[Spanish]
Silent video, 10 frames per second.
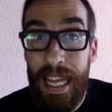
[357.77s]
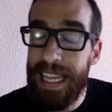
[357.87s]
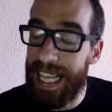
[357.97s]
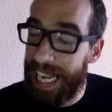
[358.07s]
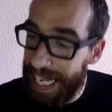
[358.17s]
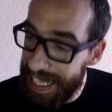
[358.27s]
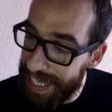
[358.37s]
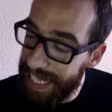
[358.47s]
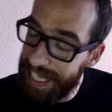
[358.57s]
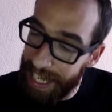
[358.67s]
de que
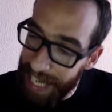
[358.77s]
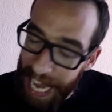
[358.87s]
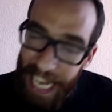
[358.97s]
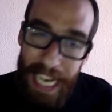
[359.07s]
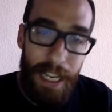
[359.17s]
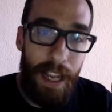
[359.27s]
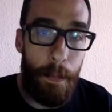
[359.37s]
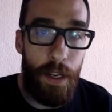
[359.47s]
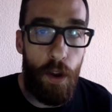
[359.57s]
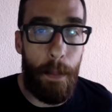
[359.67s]
este sería el
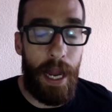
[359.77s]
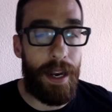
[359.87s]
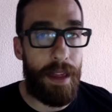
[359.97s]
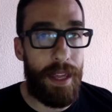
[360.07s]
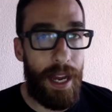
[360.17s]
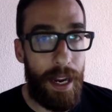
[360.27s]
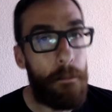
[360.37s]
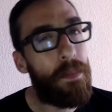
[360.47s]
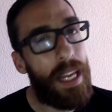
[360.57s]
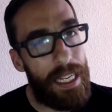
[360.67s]
camino para erradicar
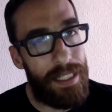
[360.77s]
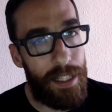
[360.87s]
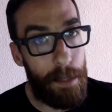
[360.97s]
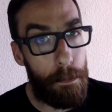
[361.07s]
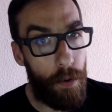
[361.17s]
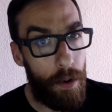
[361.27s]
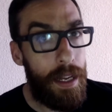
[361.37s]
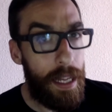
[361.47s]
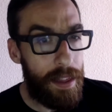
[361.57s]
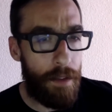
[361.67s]
este tipo
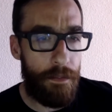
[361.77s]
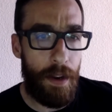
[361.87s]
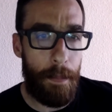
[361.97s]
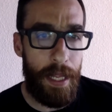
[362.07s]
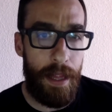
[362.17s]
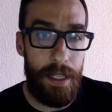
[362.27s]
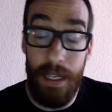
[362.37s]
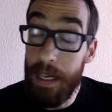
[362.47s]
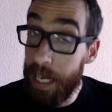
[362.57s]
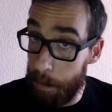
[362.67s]
de enfermedades.
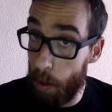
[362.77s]
En mi